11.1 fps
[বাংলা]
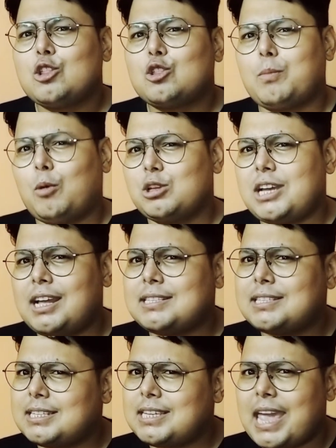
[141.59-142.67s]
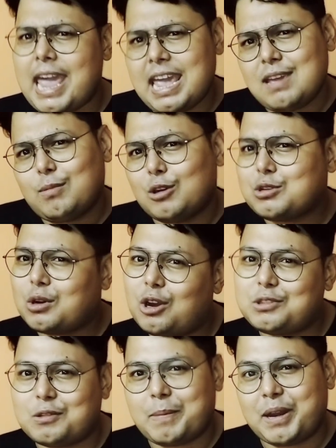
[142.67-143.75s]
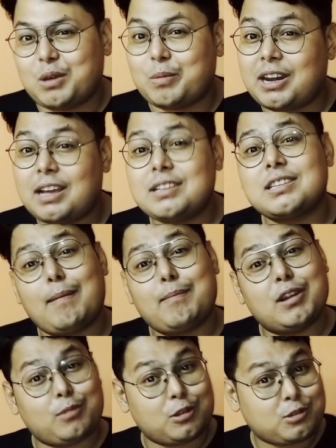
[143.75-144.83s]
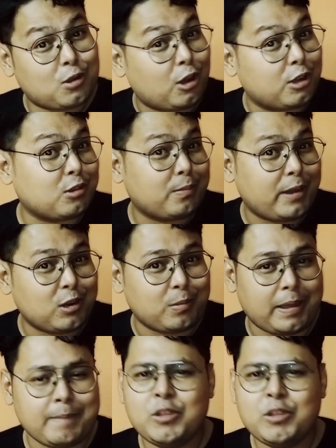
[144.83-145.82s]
তো বোঝা যাচ্ছে যে এই বছর হয়তো বেরোবে না সামনে বছর হয়তো বেরোবে